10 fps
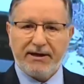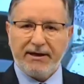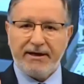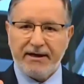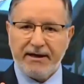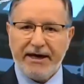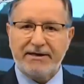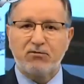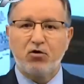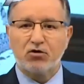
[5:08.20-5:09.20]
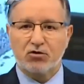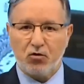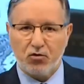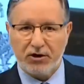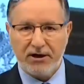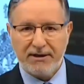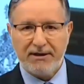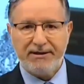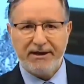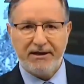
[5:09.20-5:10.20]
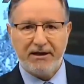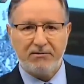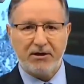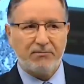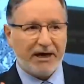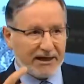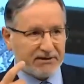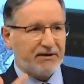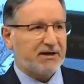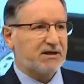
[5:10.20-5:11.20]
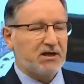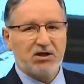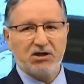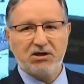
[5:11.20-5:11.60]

e, et yoksa orada yenilebilir. Ama et varsa işin